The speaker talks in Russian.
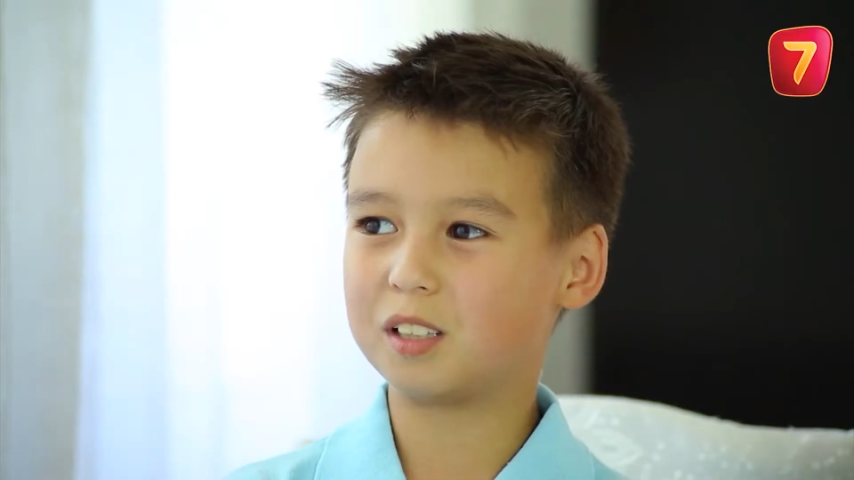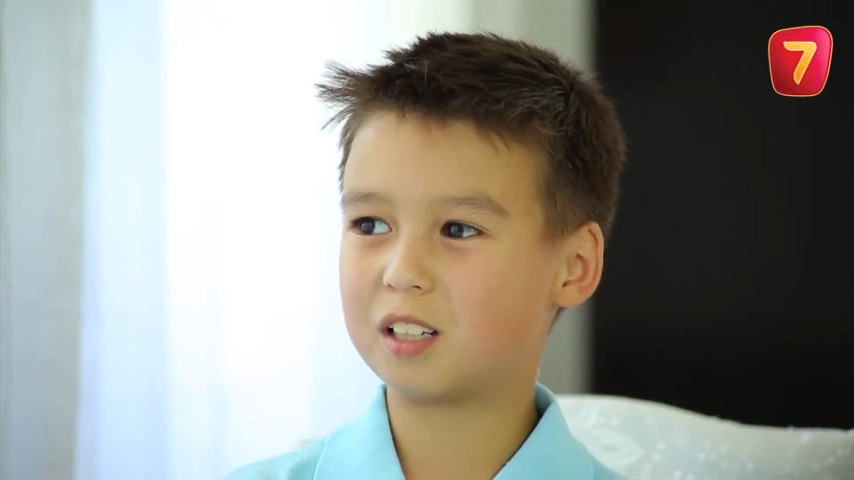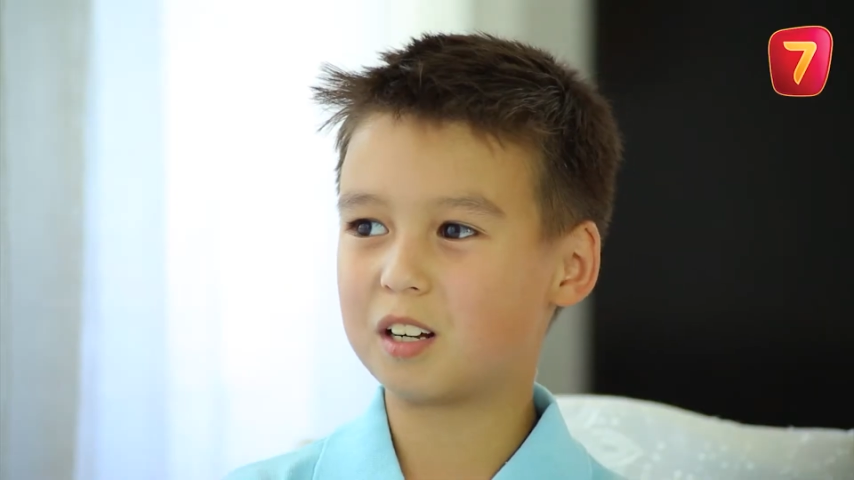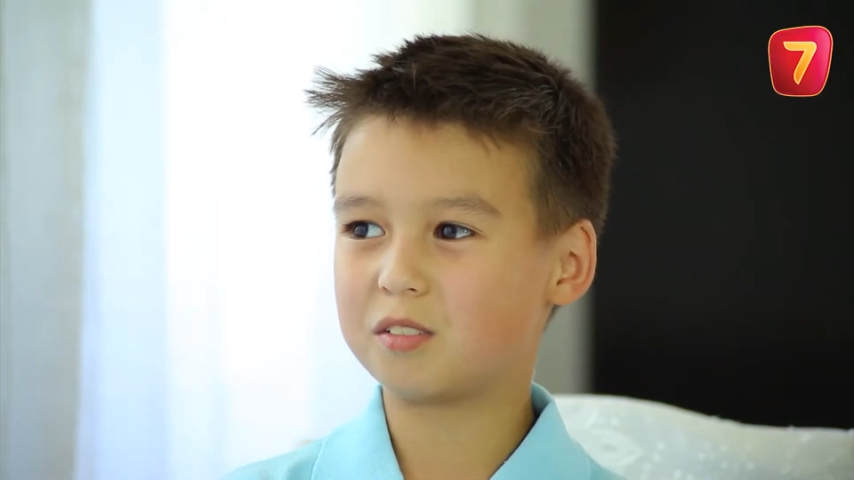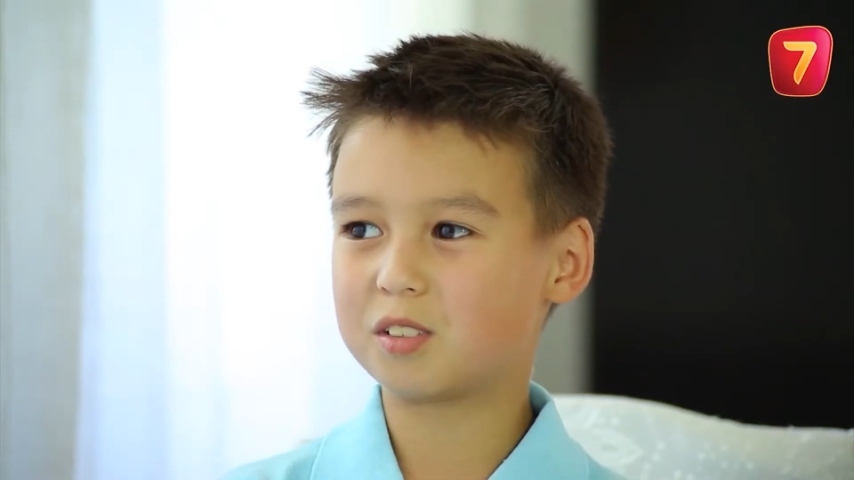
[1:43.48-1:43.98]

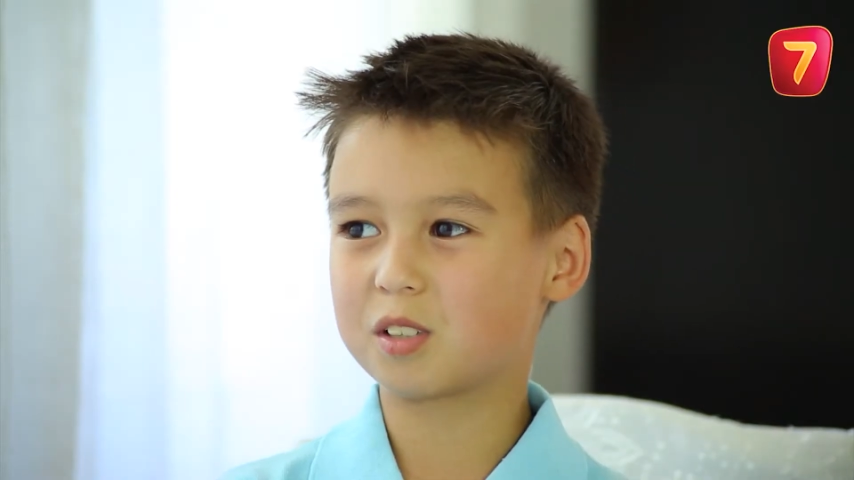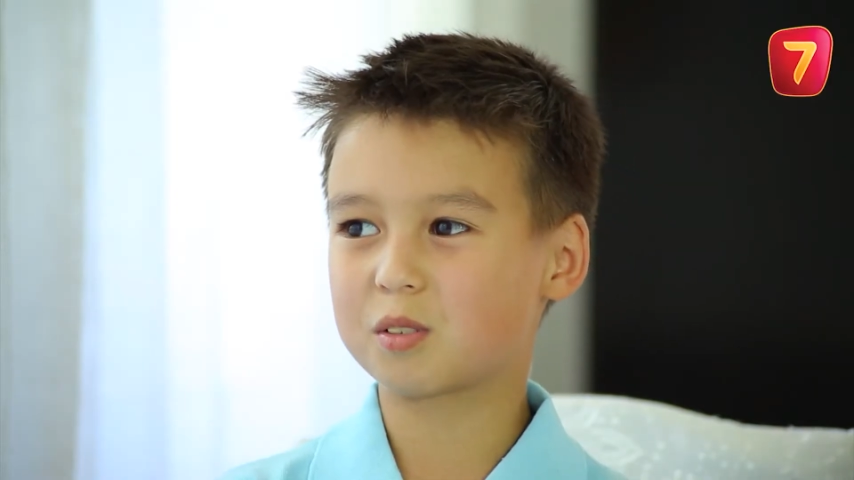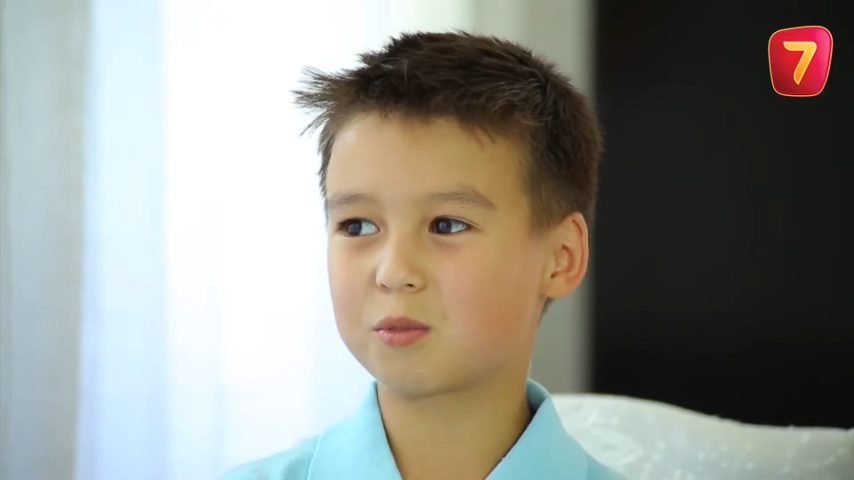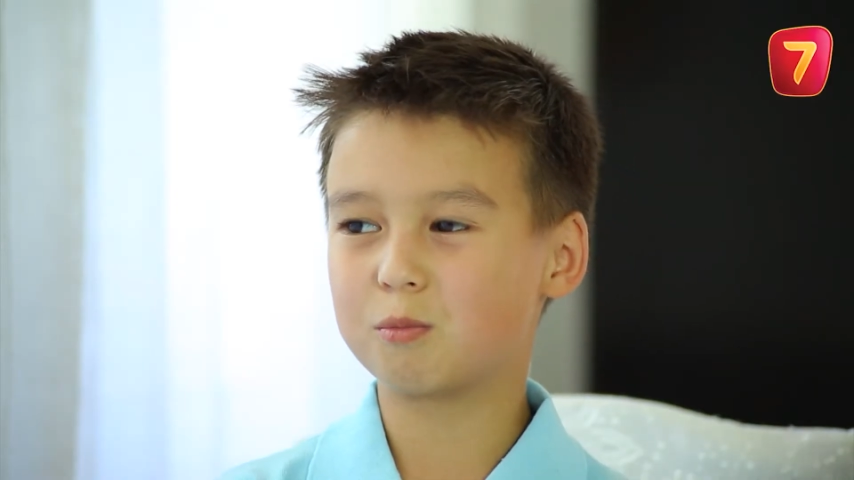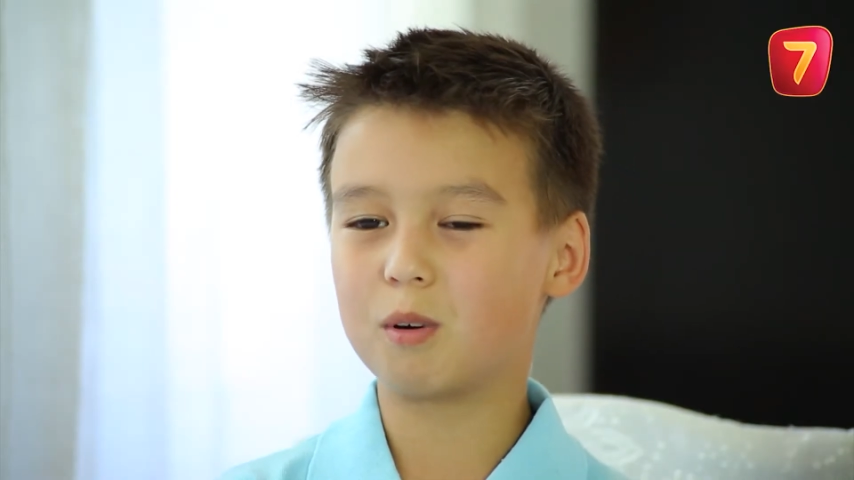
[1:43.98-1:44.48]
нравится
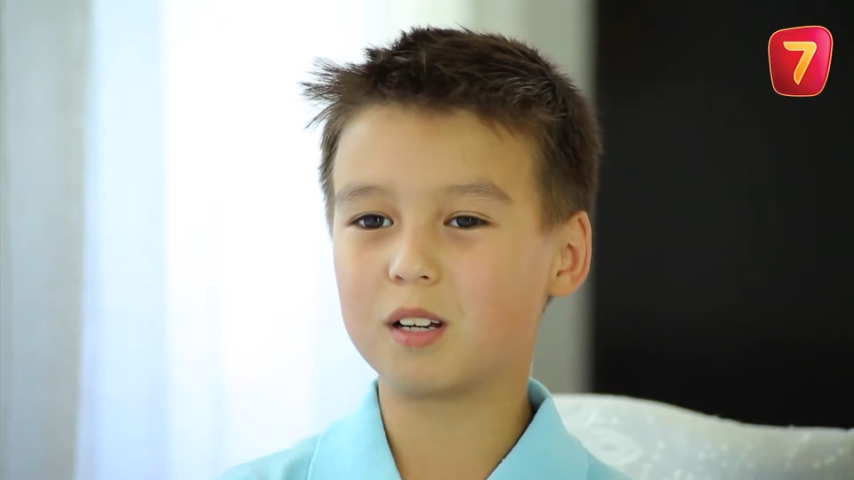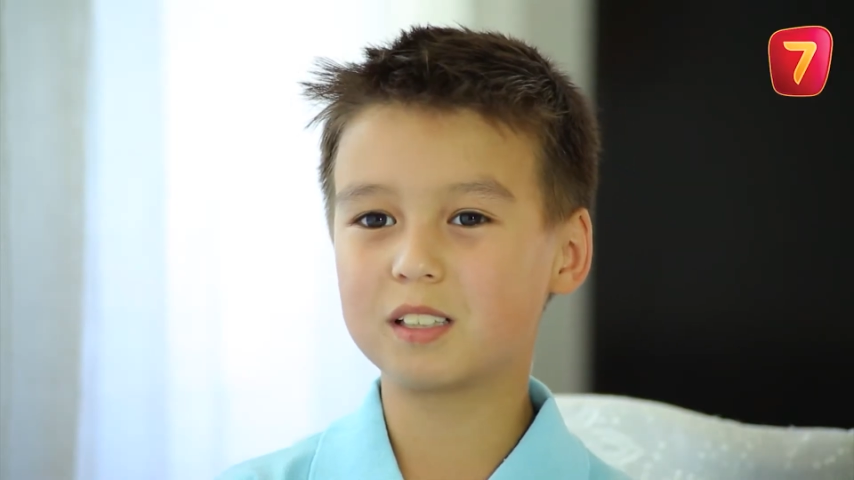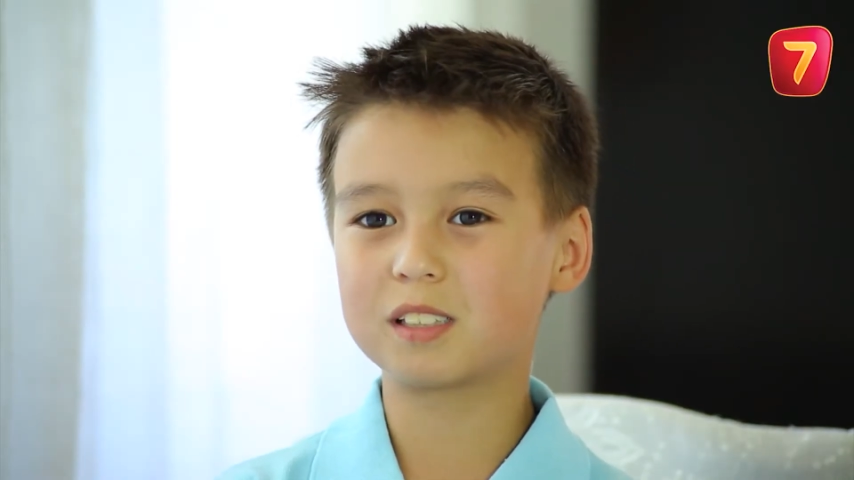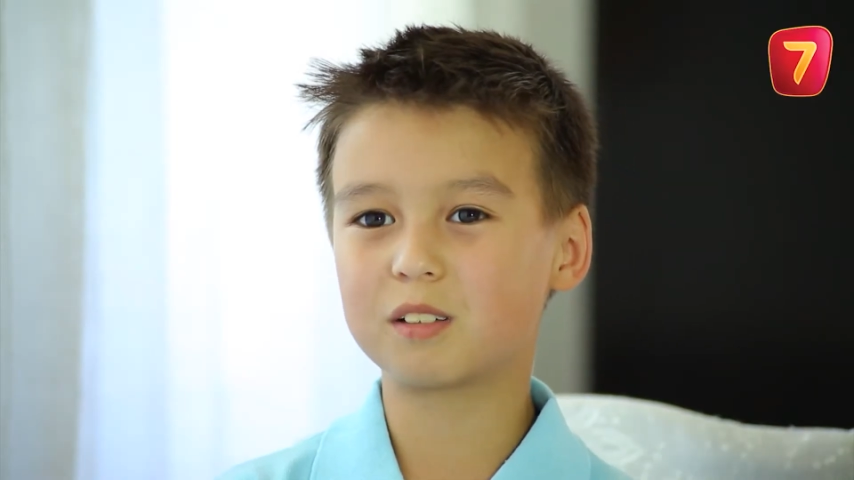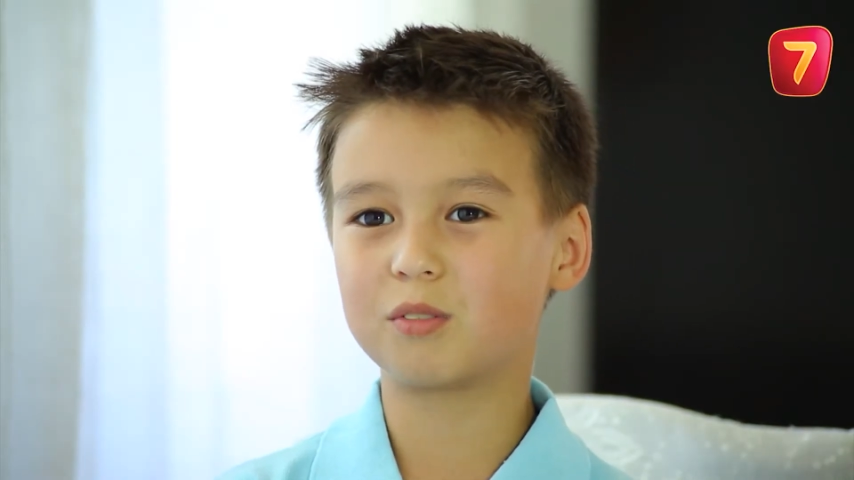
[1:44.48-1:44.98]
из
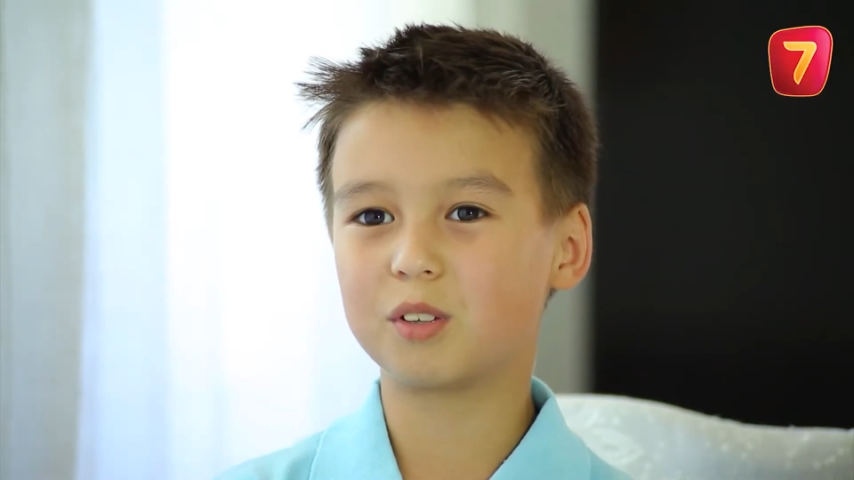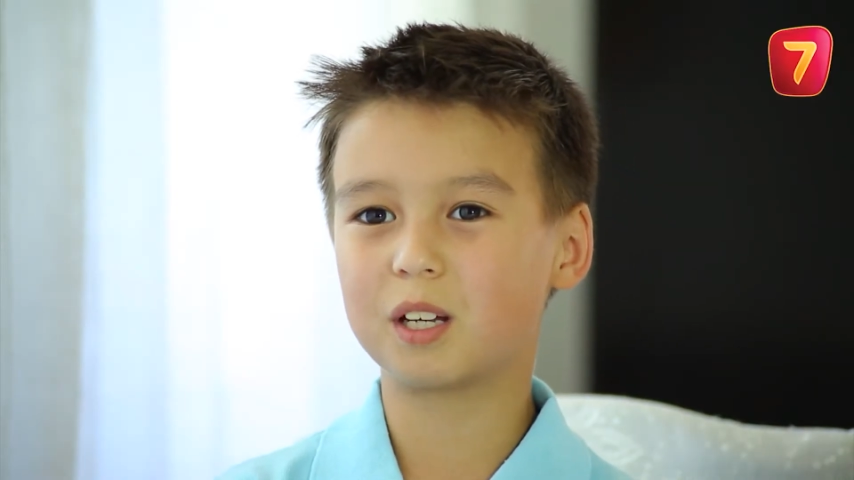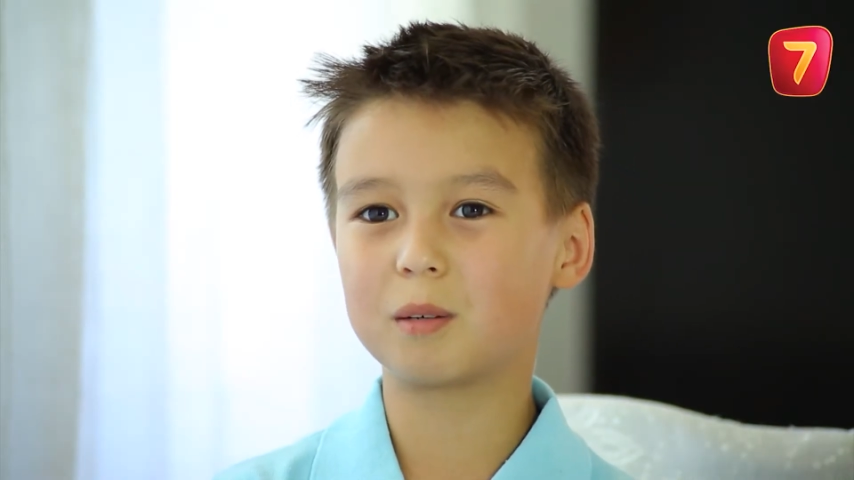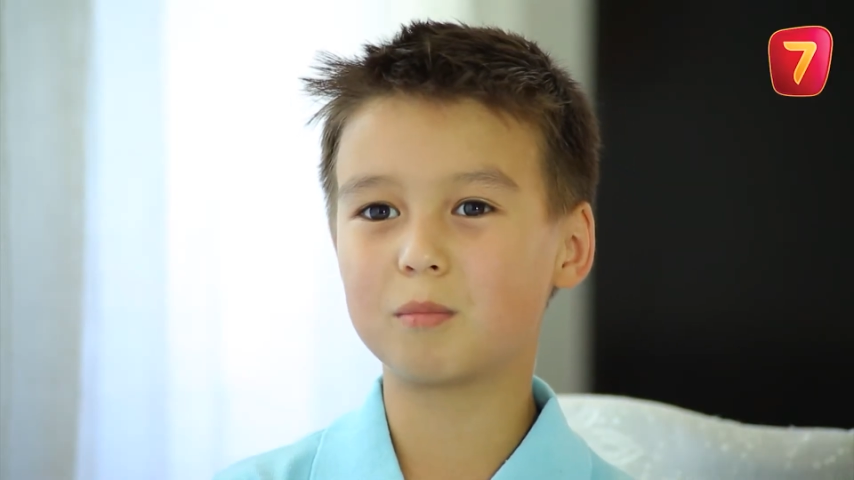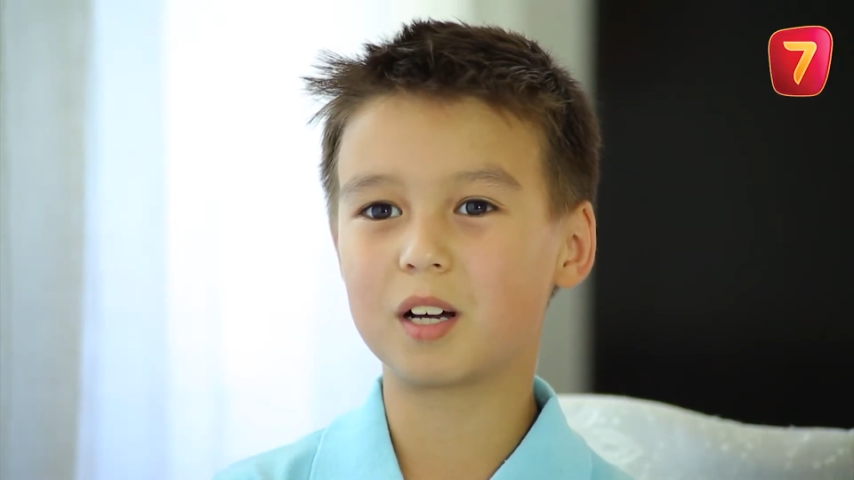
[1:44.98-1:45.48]
футболистов
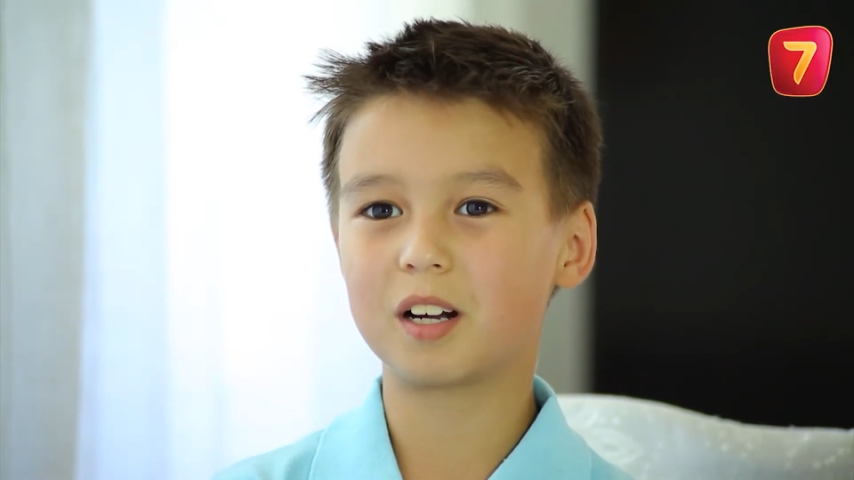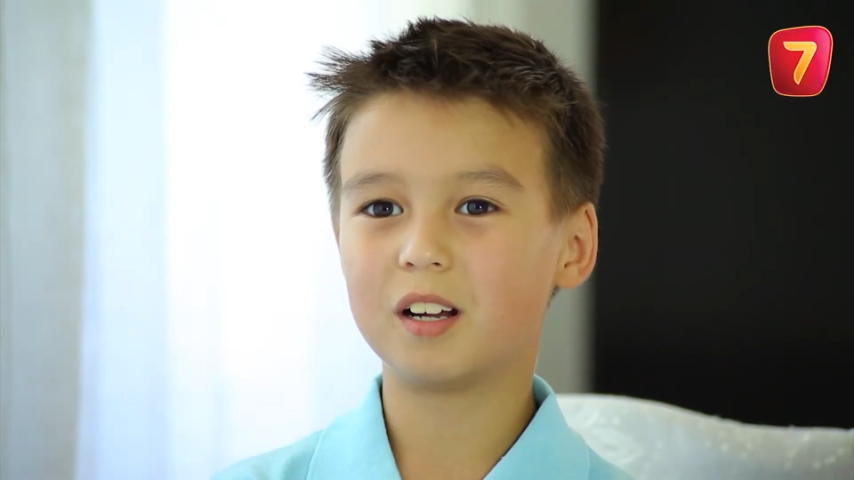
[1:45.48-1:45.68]
Неймар,